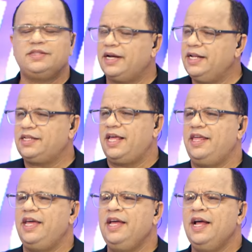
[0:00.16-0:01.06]
انترنت
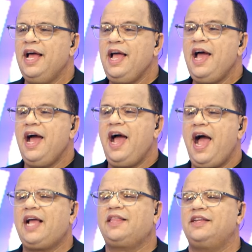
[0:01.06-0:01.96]
كذا
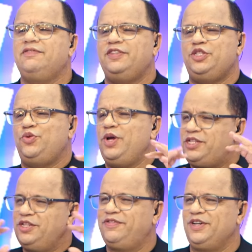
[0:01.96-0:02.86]
اكثر
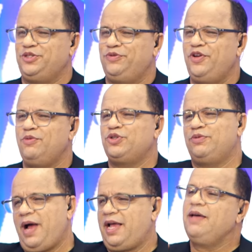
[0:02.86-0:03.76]
فيديوهات يتفرجوا فيهم
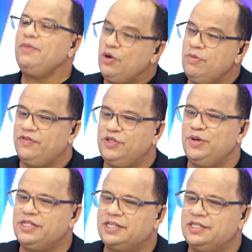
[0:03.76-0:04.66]
جمعه كامله هما
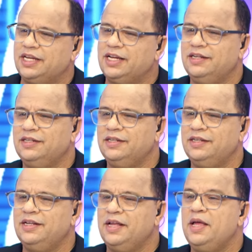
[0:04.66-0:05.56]
فيديوهاتك شيخ
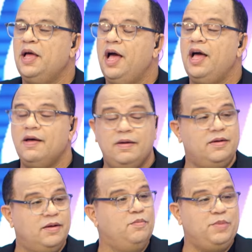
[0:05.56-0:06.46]
ربي
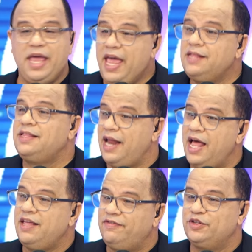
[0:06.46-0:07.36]
آه مئات
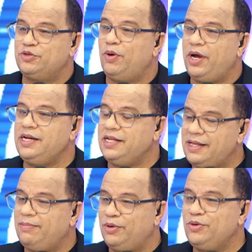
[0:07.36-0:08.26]
الالاف اسبوعين
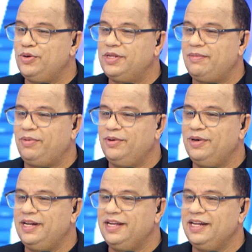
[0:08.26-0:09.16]
يتابعوك ويتابعوا
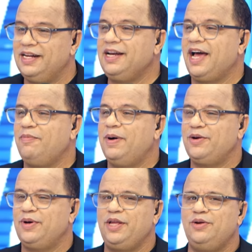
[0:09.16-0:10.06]

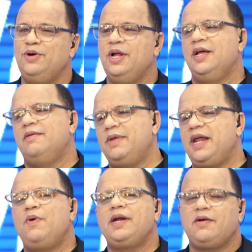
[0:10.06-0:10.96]
الاخبار وغيره
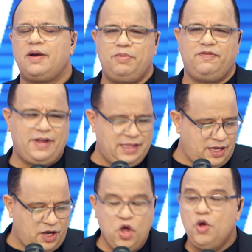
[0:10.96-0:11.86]
منورنا وربي
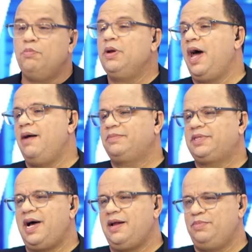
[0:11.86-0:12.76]
فضلك
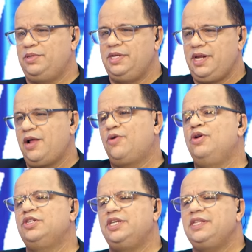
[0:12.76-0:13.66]
بالامطار بالدنيا
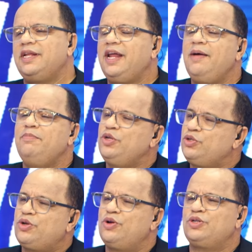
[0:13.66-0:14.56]
كل جيتنا نحب
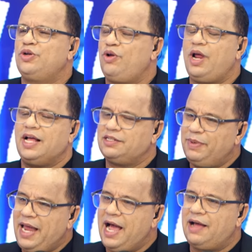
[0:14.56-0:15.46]
نشكرك شكر خاص
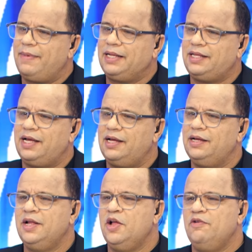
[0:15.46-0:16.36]
بالحق معناتها
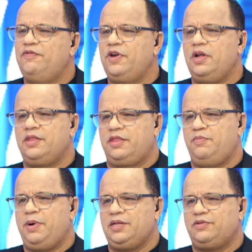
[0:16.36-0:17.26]
في
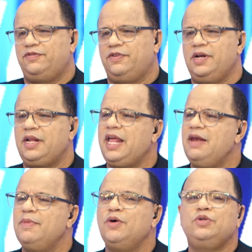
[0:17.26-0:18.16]
الانضباط وفي
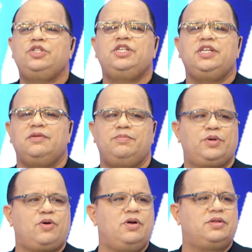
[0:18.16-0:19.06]
الكلمه وتجي
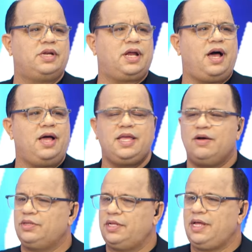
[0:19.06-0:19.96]
بكل تلقائيه
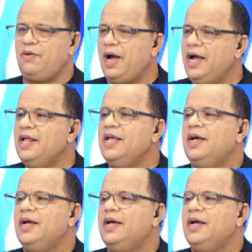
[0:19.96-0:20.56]
وتطوع